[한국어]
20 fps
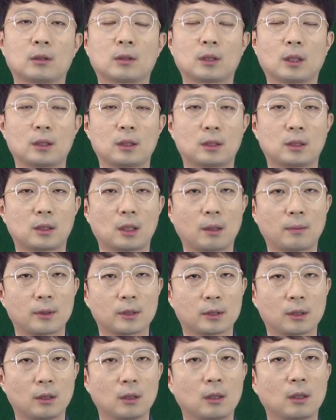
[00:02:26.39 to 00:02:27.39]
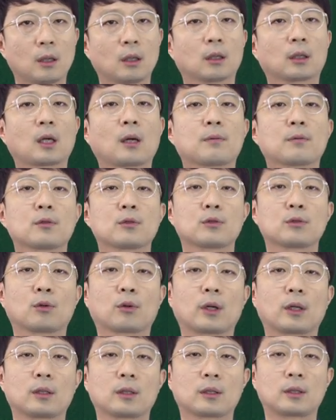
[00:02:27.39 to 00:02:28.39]
시간이 지나면서 캡슐
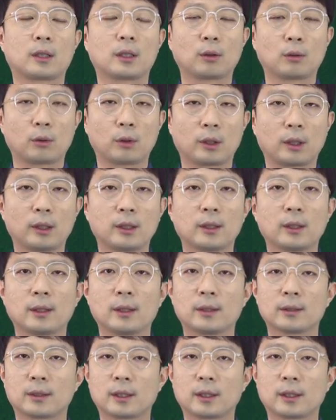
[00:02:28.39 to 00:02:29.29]
속에 있는 크릴오일이